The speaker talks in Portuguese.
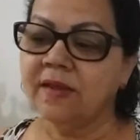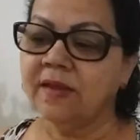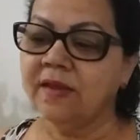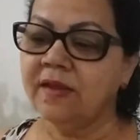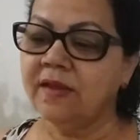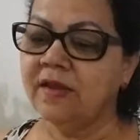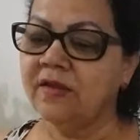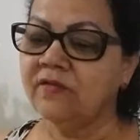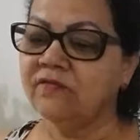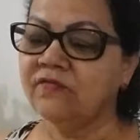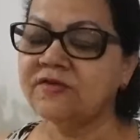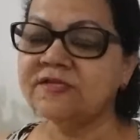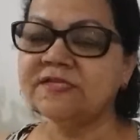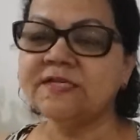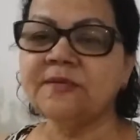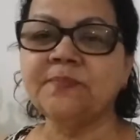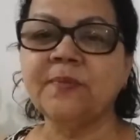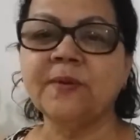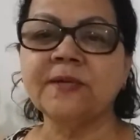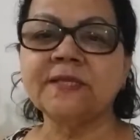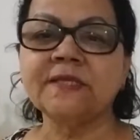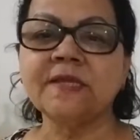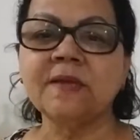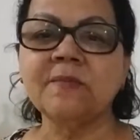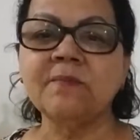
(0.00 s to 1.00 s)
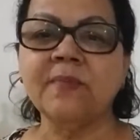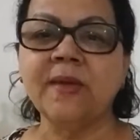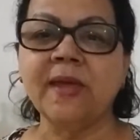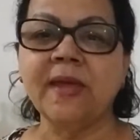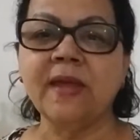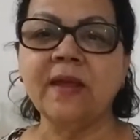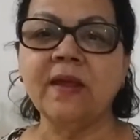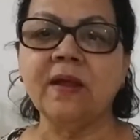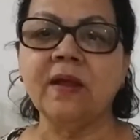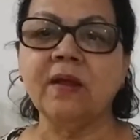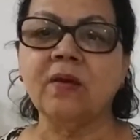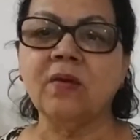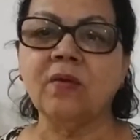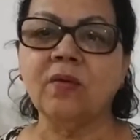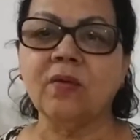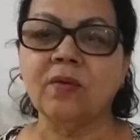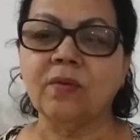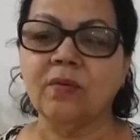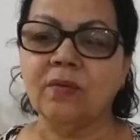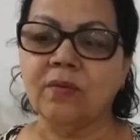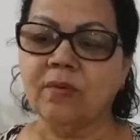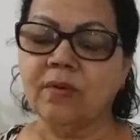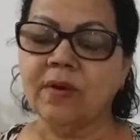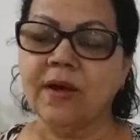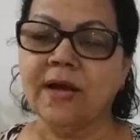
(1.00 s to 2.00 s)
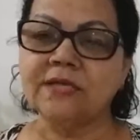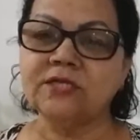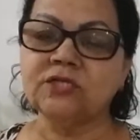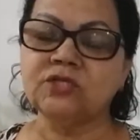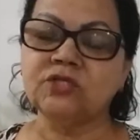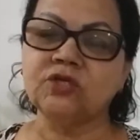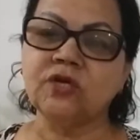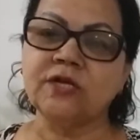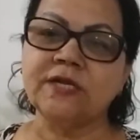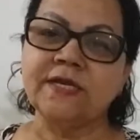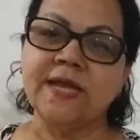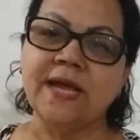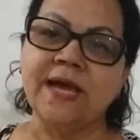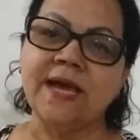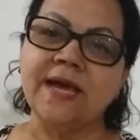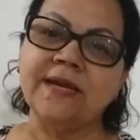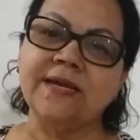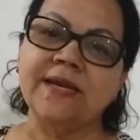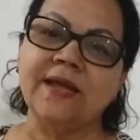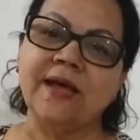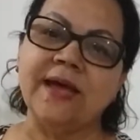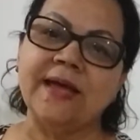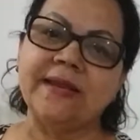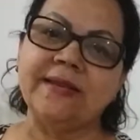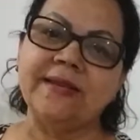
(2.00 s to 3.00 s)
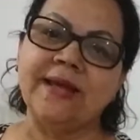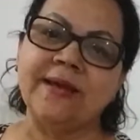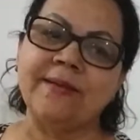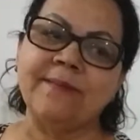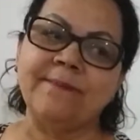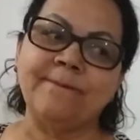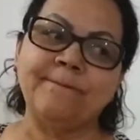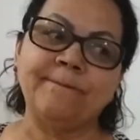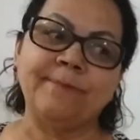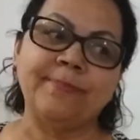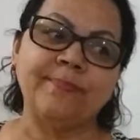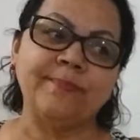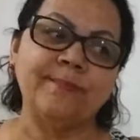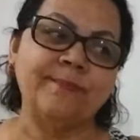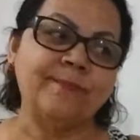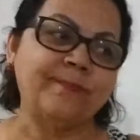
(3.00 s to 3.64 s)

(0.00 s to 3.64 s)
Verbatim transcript: E você pode também adicionar na, na,